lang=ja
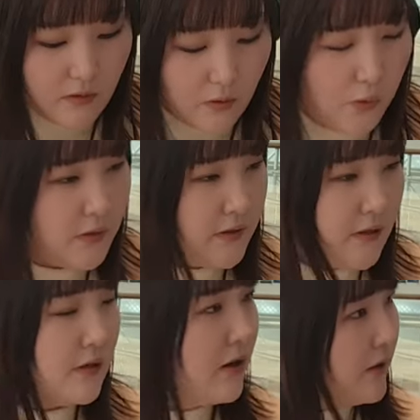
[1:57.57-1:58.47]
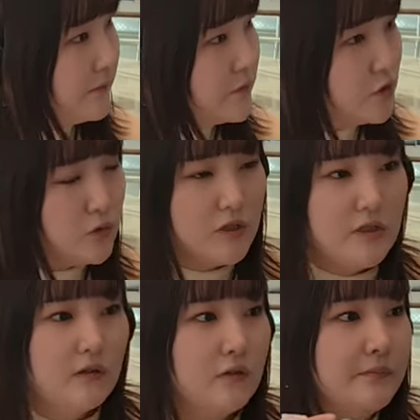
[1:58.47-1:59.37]
これなら正
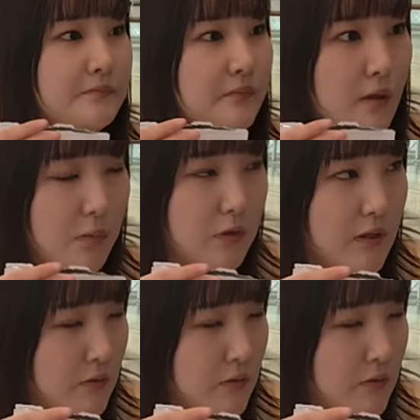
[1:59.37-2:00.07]
直あのポテト